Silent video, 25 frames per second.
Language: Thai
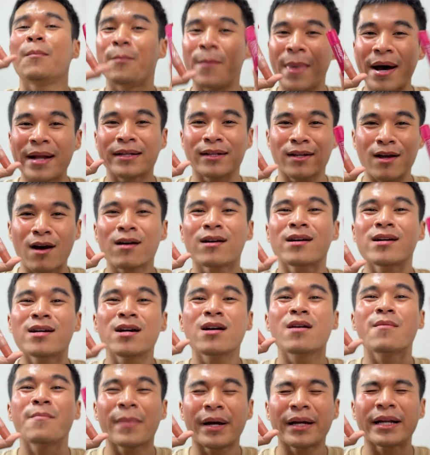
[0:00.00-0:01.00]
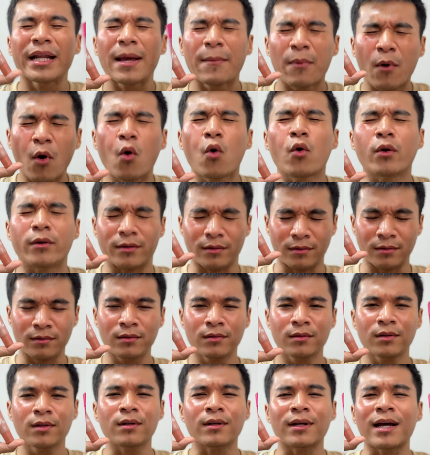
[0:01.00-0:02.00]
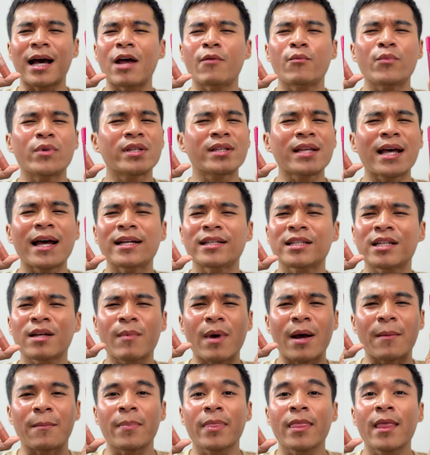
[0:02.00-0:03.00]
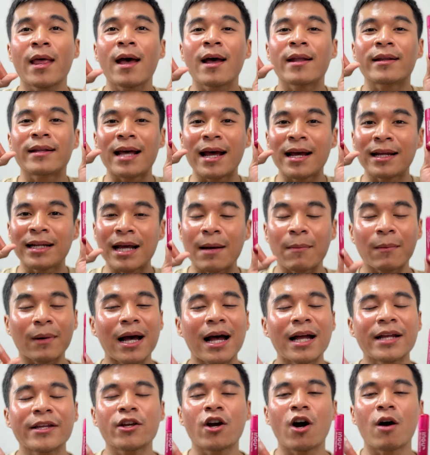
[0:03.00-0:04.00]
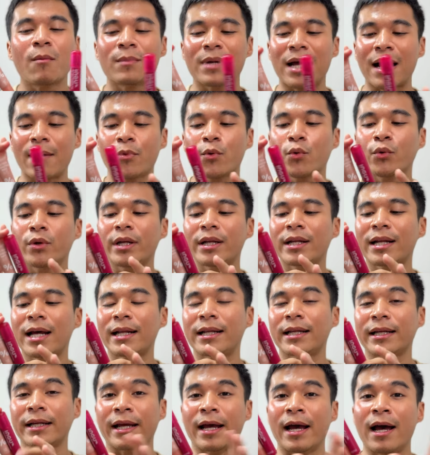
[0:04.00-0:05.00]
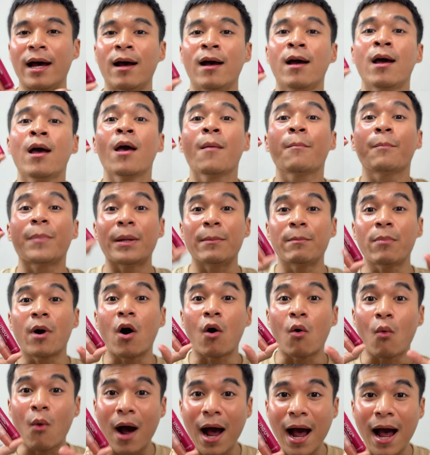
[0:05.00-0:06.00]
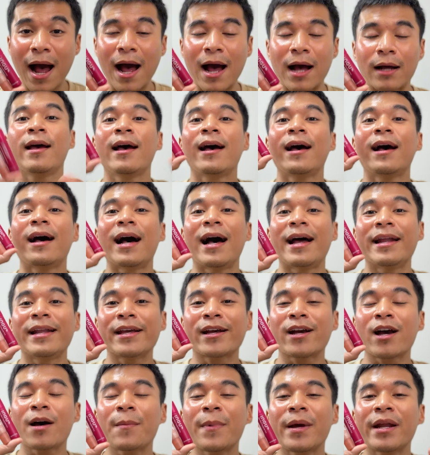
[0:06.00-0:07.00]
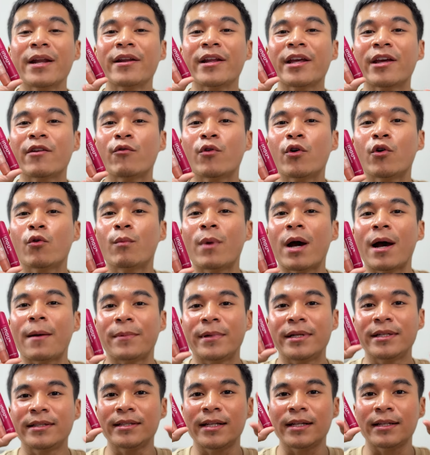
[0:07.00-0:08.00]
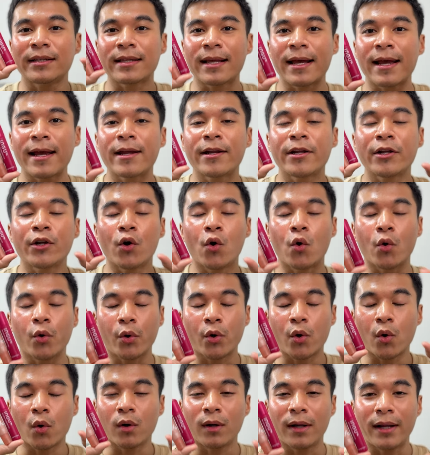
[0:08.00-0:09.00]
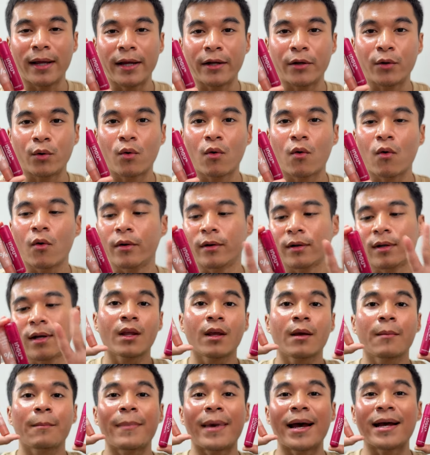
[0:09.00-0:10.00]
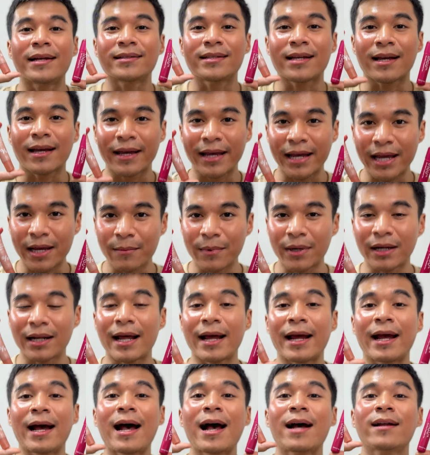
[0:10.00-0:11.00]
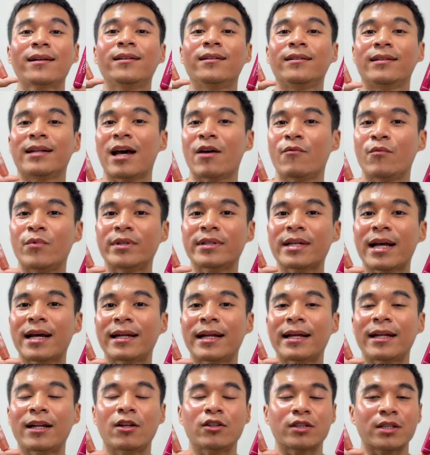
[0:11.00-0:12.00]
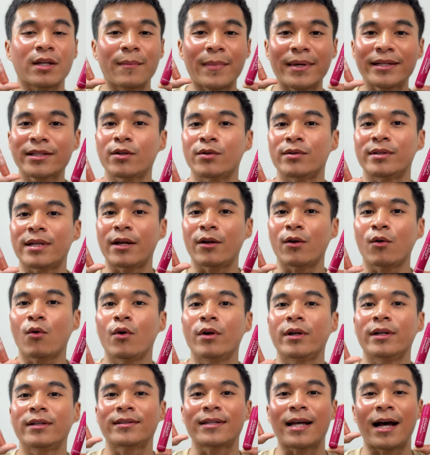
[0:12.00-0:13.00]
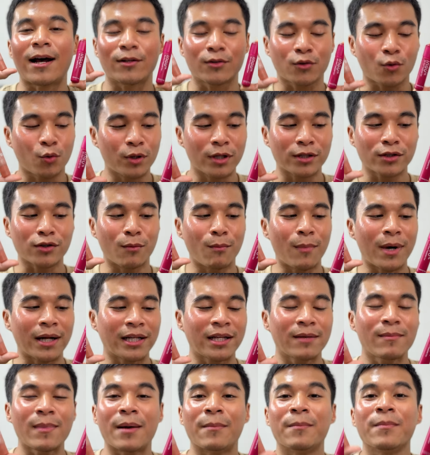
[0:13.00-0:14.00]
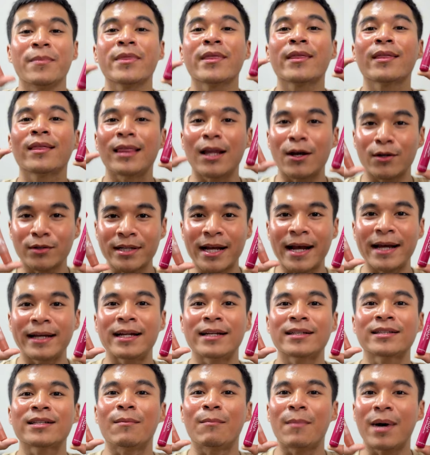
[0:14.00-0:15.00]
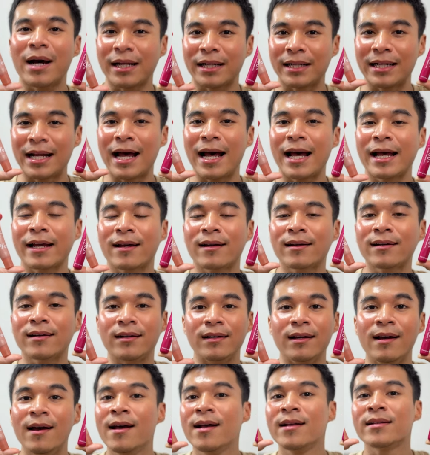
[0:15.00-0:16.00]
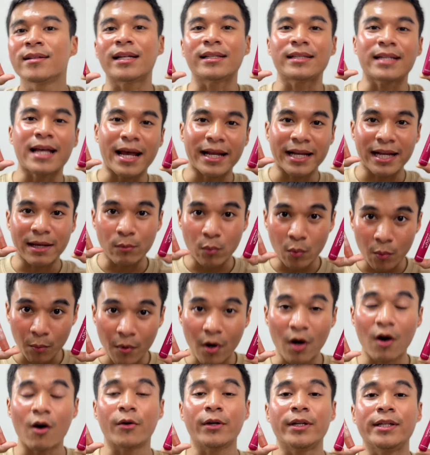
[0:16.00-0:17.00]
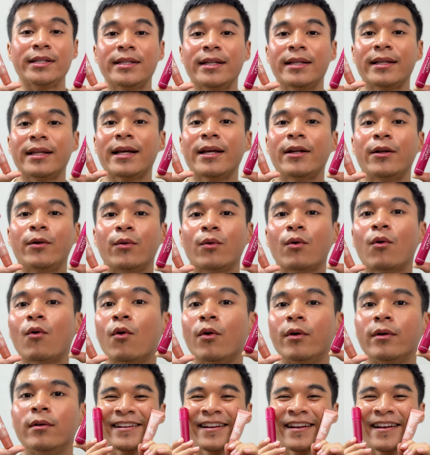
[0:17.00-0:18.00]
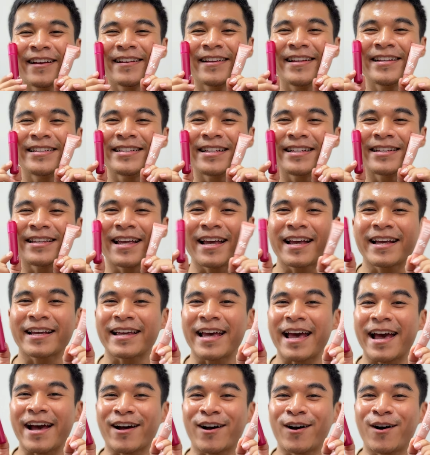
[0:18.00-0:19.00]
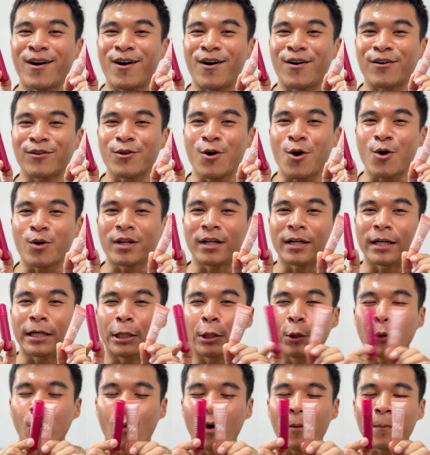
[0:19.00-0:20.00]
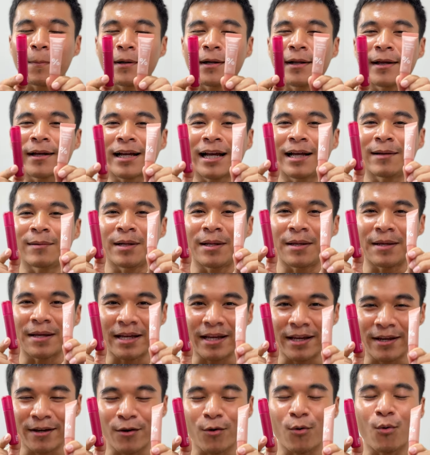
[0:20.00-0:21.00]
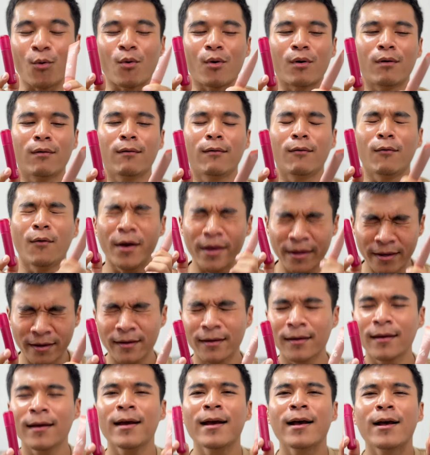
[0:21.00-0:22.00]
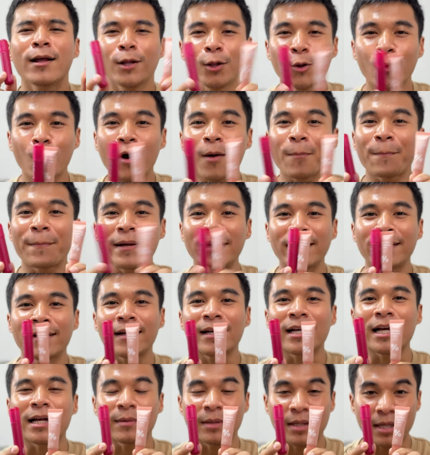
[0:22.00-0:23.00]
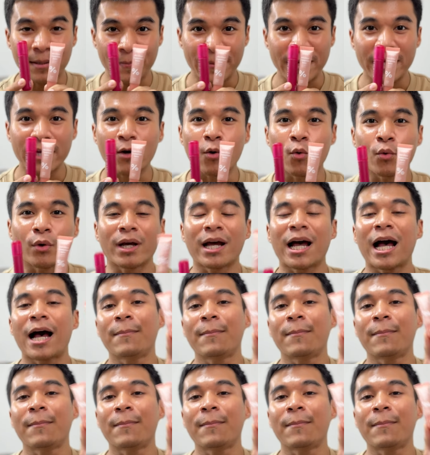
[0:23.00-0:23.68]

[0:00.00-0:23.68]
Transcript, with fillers: มันก็คือไม่ได้ผลถึงงานวิจัยจะแบบได้รับการยอมรับนู่นนี่นั่นอย่างเงี้ยเป็นเพราะว่าอันนี้ก็เป็นรีวิวแบบดิซิเต้โนโนเลททุกคนแบรนด์จะเคลมอะไรอ้างถึงงานวิจัยอะไรเราจะไม่สนใจทุกคนจะเอาคุณสมบัติที่แบบเราใช้และสัมผัสได้ก็คือจะแชร์ในมุมมองของดิซิเต้นะทุกคนดิซิเต้แกะของลองเลยลวกไปเลยกับลิปอิงกูลวกไปเลยกับลิปอิงกูนะค